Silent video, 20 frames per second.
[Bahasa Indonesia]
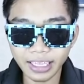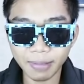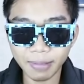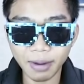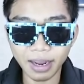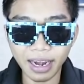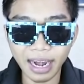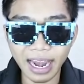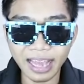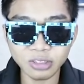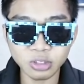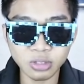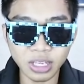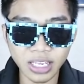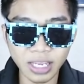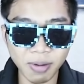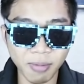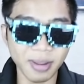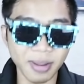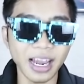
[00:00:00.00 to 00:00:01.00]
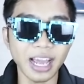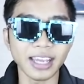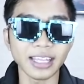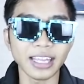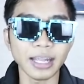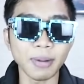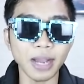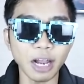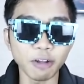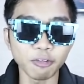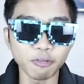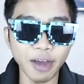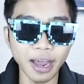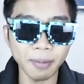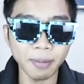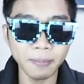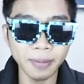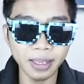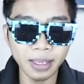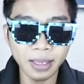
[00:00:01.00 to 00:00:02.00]
kita bakal langsung saja Bapak Gila Kita bakal
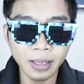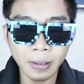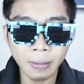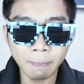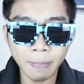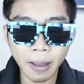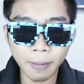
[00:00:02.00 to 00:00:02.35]
farming